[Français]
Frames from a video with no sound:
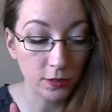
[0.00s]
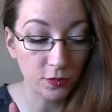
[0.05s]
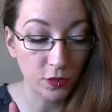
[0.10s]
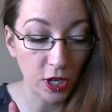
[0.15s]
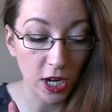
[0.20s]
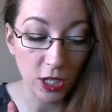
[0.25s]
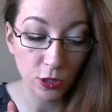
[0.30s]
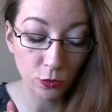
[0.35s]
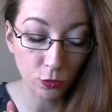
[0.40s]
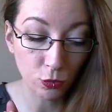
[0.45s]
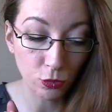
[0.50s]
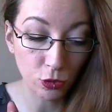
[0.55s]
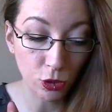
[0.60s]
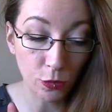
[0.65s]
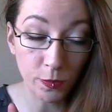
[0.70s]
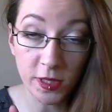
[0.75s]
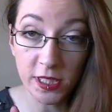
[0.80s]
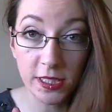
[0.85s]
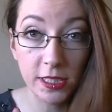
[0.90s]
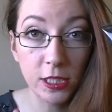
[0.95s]
voilà
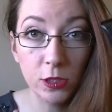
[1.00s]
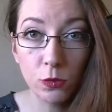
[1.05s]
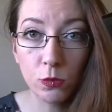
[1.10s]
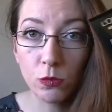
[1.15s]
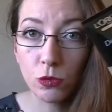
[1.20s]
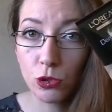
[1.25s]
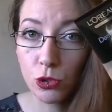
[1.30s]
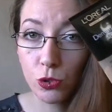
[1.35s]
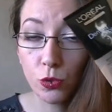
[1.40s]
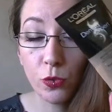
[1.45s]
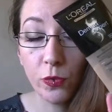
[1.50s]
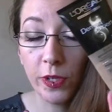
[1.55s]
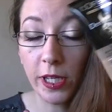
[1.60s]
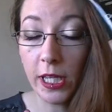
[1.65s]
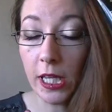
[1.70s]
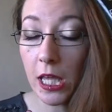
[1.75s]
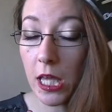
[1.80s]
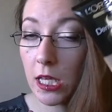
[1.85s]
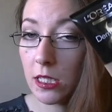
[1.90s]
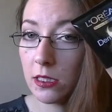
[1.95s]
donc mais sinon je trouve
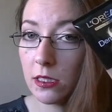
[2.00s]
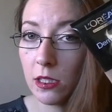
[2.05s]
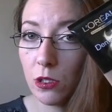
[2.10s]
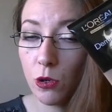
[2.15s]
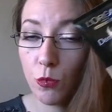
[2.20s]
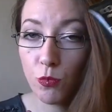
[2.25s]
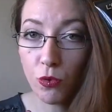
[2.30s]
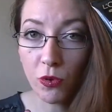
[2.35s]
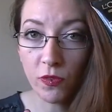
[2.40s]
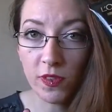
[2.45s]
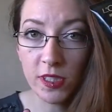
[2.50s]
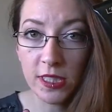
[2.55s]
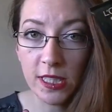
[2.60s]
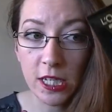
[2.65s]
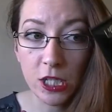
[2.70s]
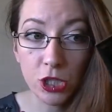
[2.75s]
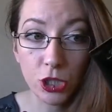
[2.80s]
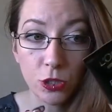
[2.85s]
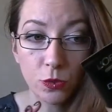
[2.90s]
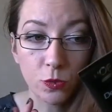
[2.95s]
qu'il est excellent pour le
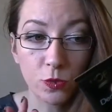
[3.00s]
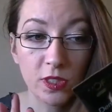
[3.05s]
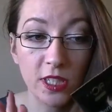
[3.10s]
visage hein.